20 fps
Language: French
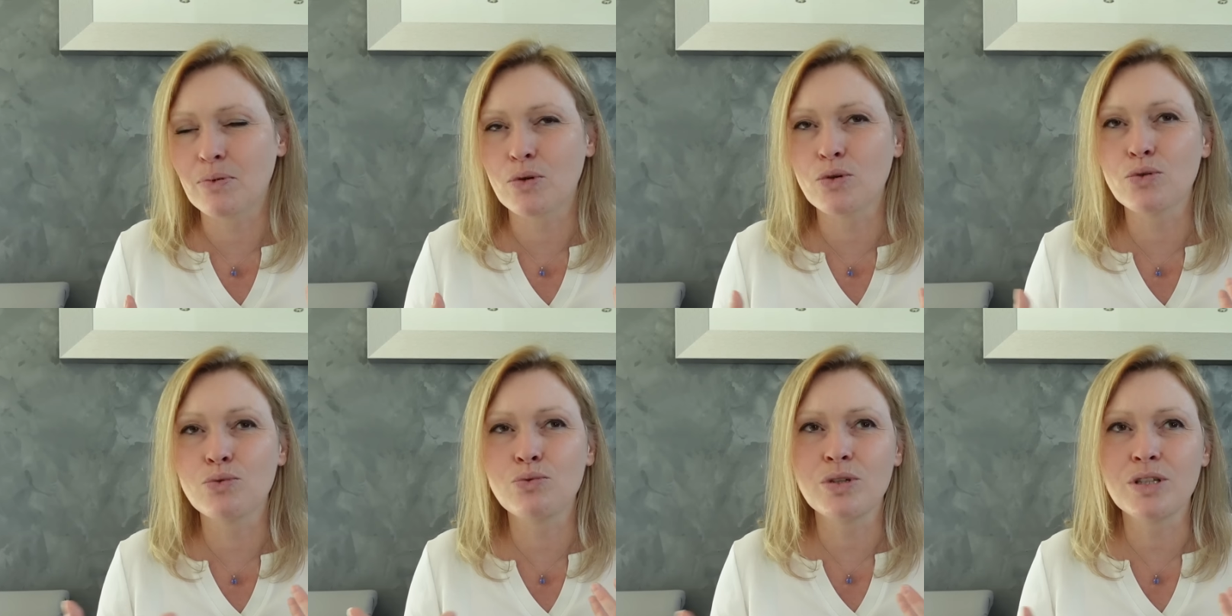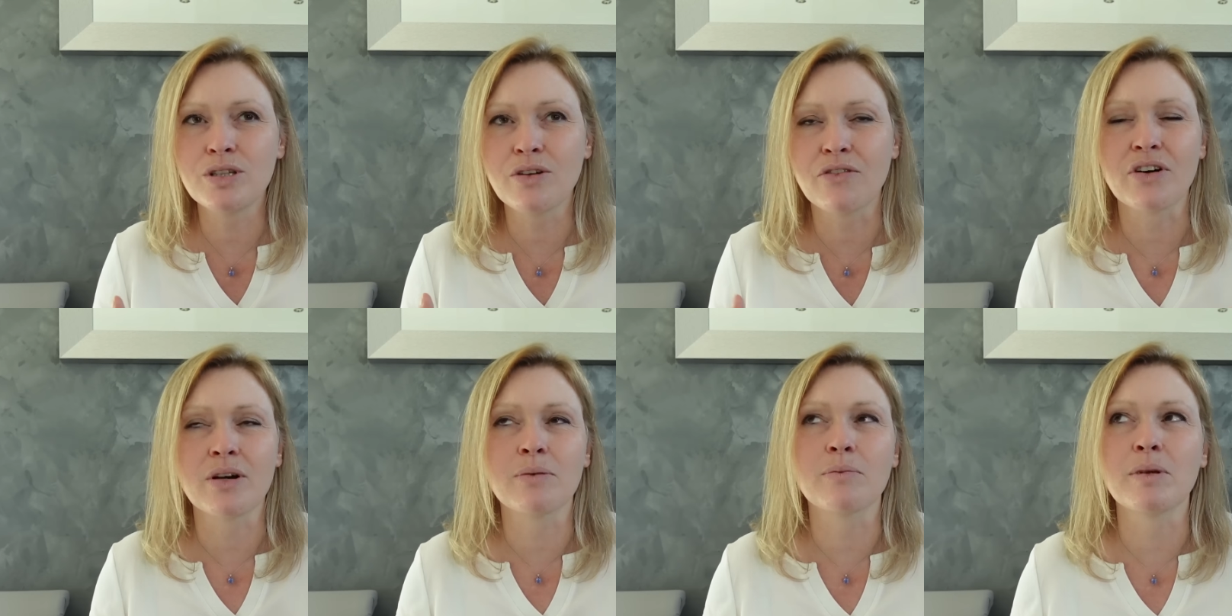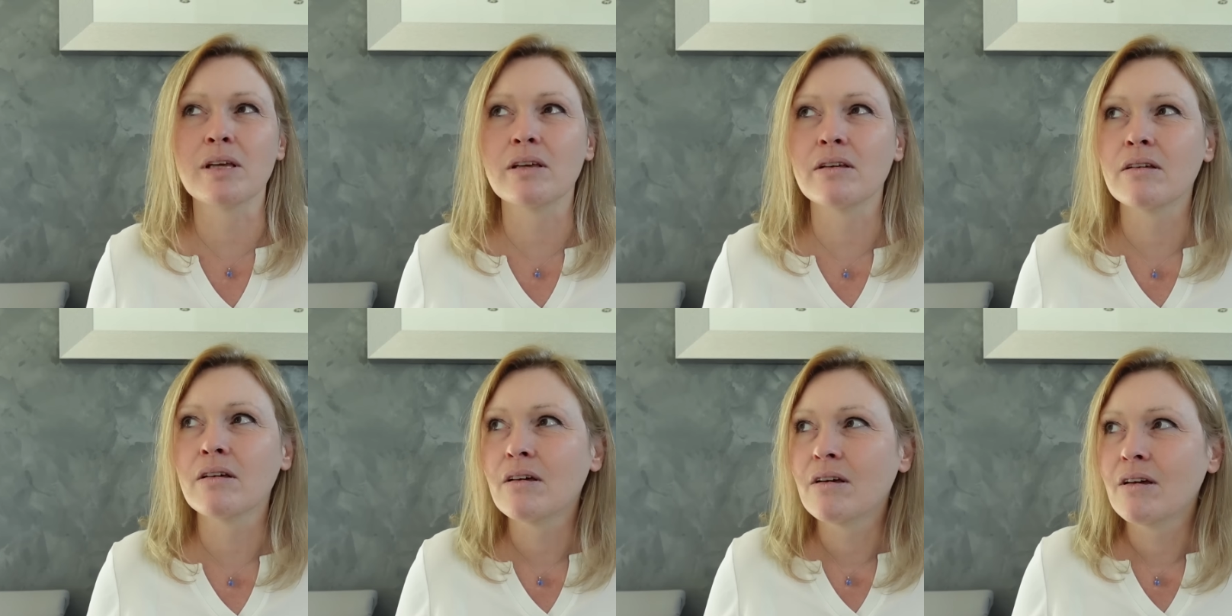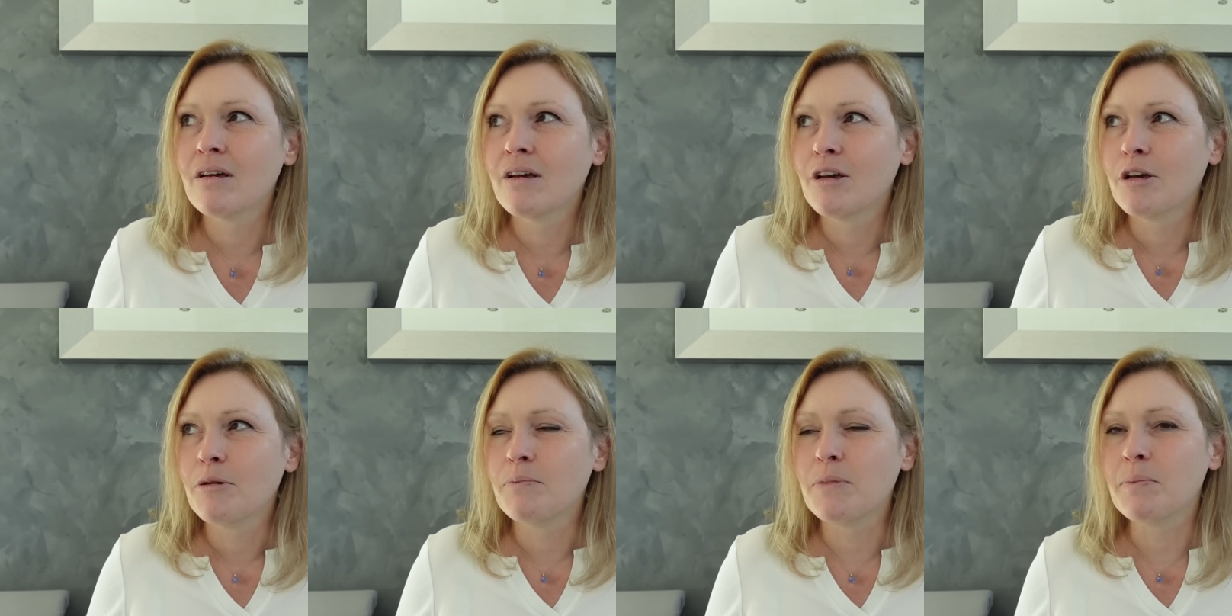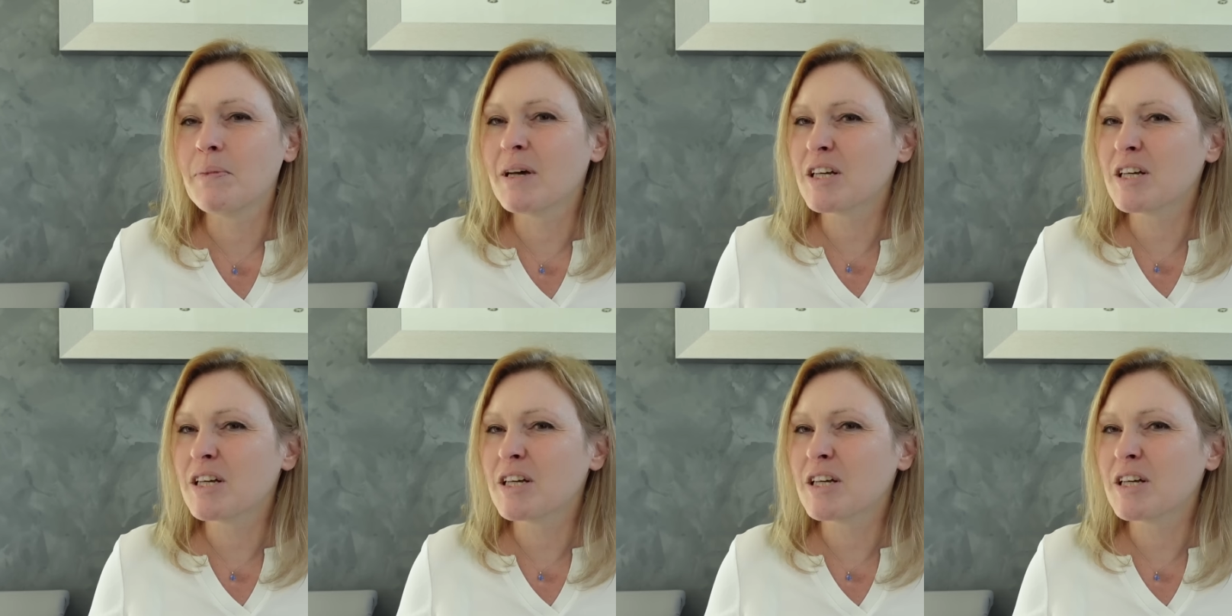produits, enfin mes,